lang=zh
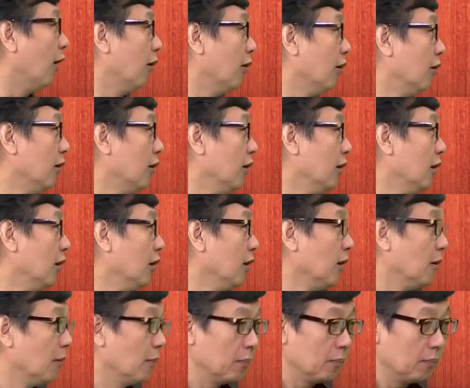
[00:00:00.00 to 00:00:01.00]
妹
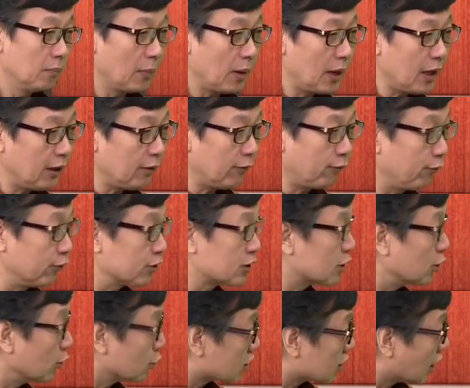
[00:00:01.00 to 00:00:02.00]
夫受伤了，
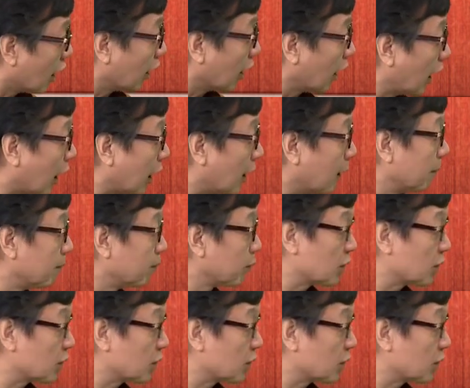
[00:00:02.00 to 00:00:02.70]
那姐夫还